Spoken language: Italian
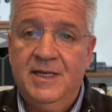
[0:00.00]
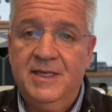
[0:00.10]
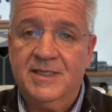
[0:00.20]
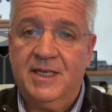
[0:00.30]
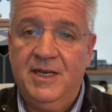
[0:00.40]

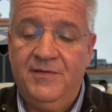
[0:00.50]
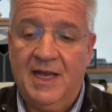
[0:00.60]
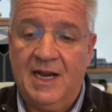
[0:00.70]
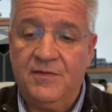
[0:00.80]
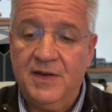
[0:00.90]
scrive
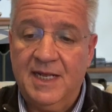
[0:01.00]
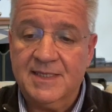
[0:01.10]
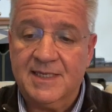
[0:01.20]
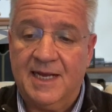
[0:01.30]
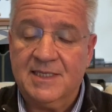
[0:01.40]
alla
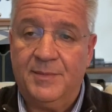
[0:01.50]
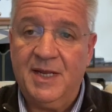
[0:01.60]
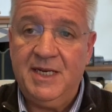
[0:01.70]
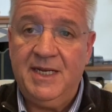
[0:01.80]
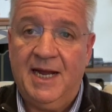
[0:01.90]
fidanzata
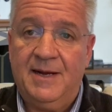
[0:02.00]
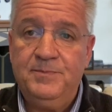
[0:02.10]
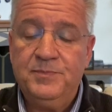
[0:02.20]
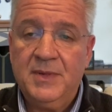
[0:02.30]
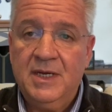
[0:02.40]

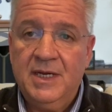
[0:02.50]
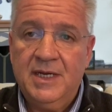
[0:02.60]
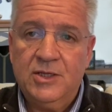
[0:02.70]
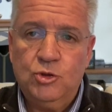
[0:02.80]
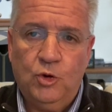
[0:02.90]
Maria,
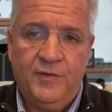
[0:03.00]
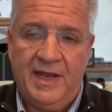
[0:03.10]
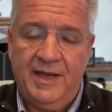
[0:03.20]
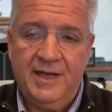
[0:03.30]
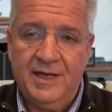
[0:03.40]

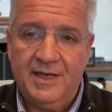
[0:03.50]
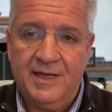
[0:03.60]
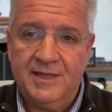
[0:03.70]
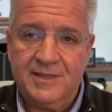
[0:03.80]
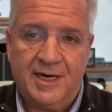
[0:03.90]
dove
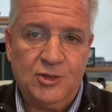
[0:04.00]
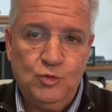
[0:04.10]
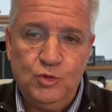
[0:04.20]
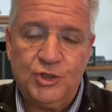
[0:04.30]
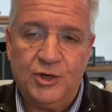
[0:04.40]
eh,
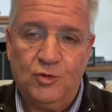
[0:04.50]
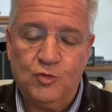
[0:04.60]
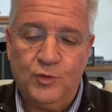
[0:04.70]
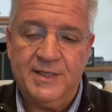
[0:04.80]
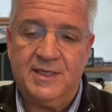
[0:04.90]
traduce
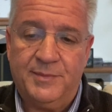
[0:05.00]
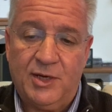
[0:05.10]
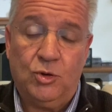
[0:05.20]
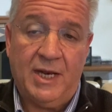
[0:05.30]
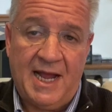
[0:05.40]
con queste
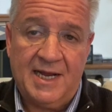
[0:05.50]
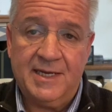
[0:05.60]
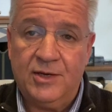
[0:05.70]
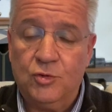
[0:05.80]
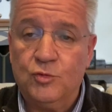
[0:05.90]
parole,
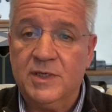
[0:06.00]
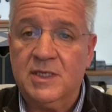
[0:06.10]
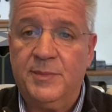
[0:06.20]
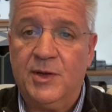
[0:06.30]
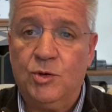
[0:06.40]
anche con
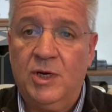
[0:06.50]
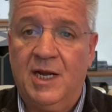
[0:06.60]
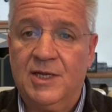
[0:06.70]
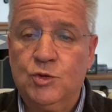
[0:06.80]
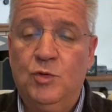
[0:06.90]
queste parole,
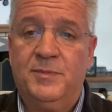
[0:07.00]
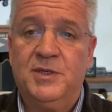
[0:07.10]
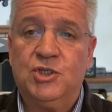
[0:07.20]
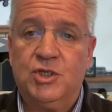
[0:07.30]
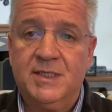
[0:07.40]
la sua
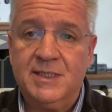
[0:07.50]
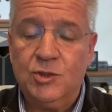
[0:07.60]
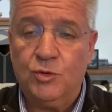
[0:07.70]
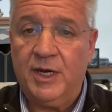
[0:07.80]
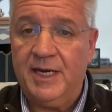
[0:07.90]

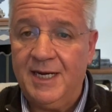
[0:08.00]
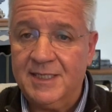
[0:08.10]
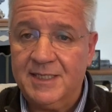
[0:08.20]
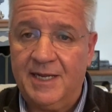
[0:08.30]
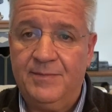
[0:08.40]
percezione
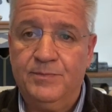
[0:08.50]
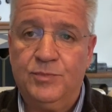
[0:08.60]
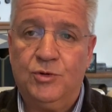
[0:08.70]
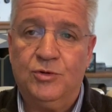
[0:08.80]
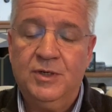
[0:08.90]
del
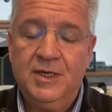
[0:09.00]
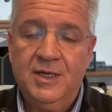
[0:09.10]
tempo,